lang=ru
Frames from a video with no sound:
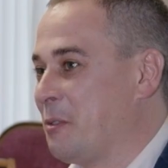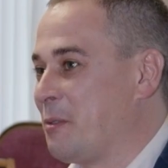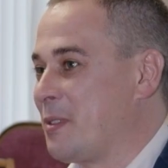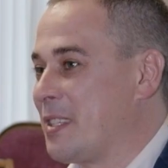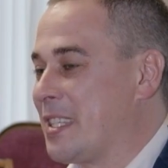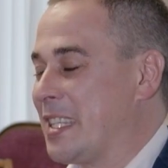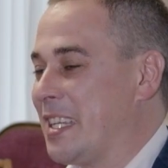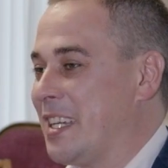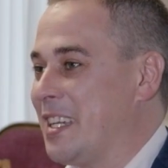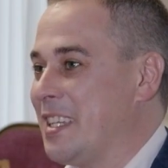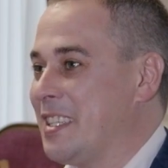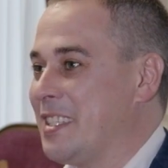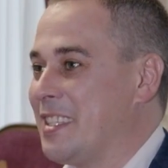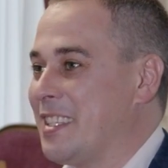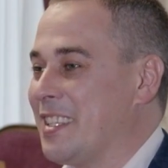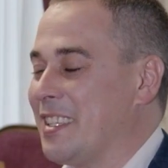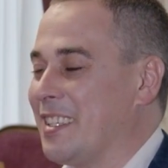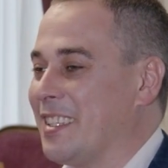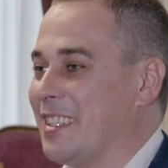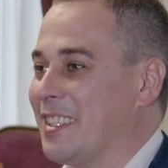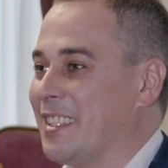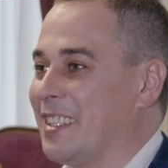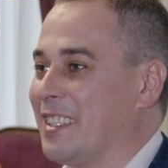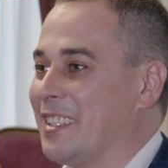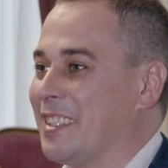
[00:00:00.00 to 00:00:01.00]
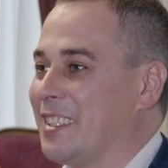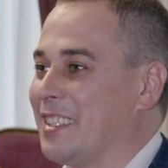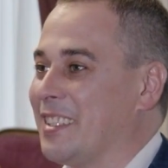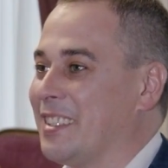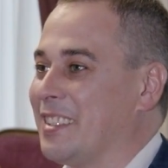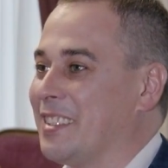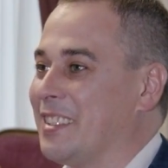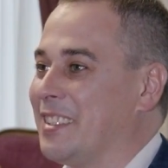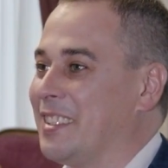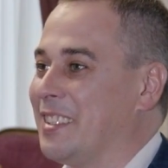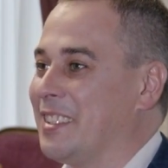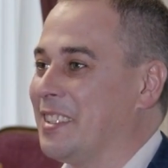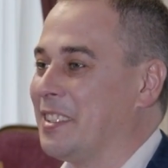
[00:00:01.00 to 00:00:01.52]
ну, вы знаете,
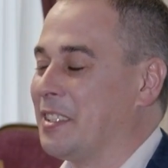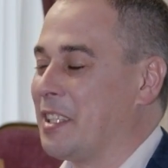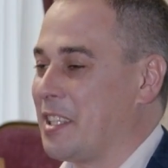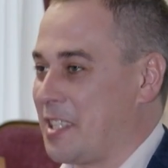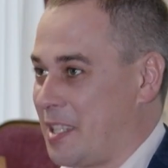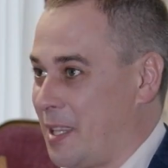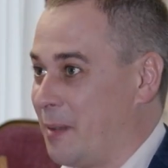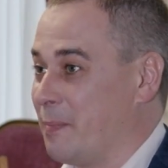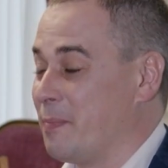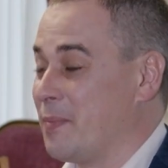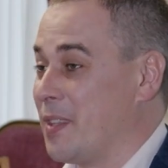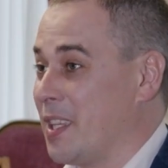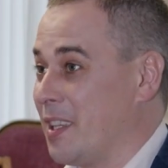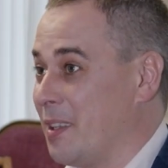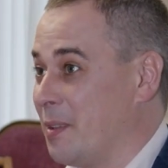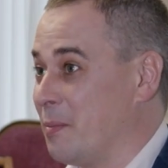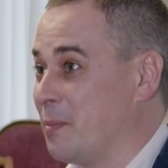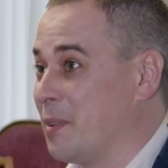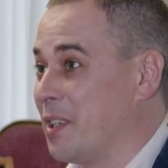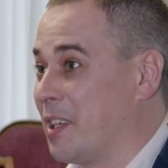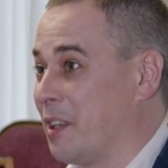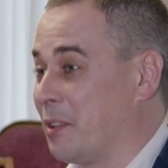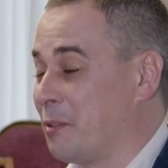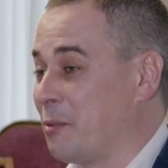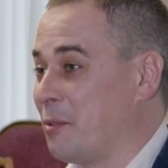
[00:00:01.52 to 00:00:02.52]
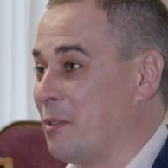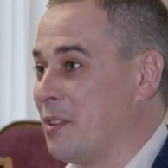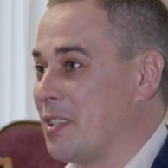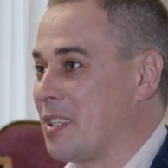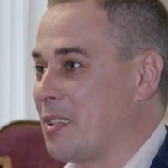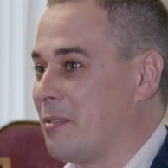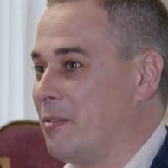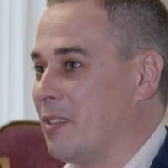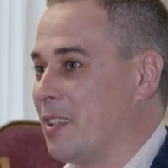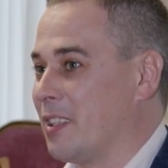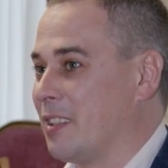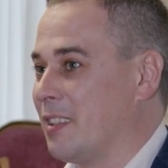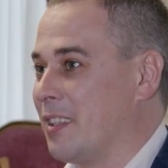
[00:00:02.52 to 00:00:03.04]
э, э, на самом деле мы готовились
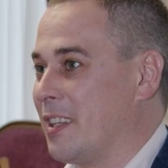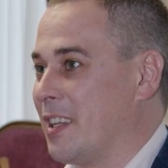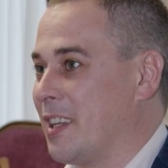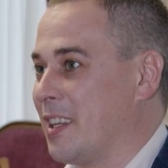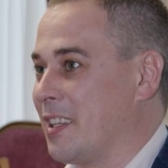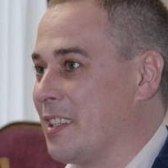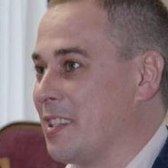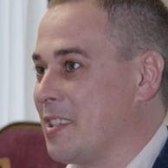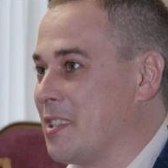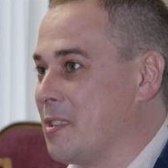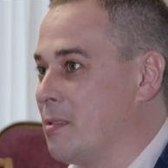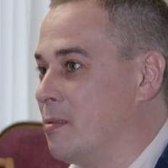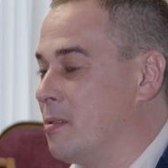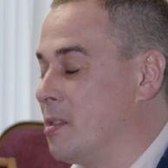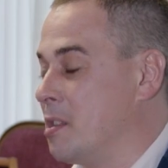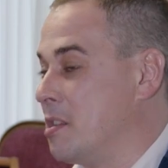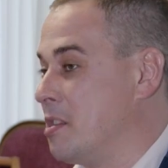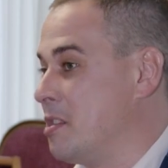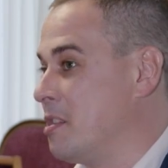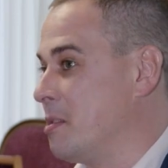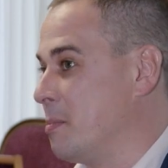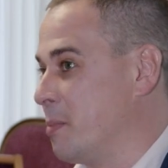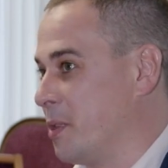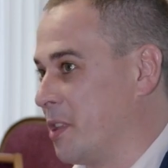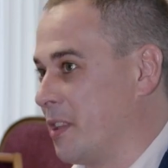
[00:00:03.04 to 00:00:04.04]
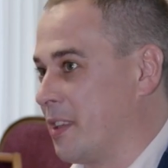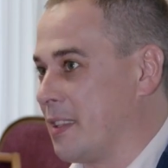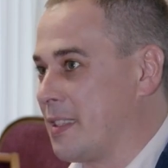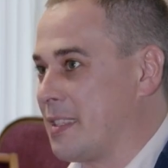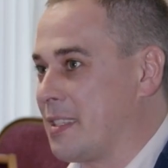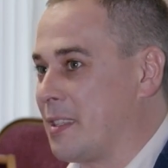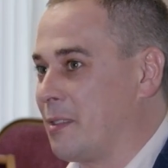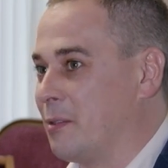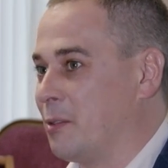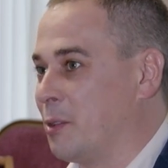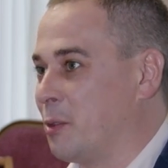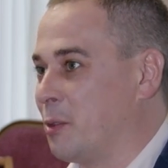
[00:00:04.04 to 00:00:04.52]
к фольклориаде с 2015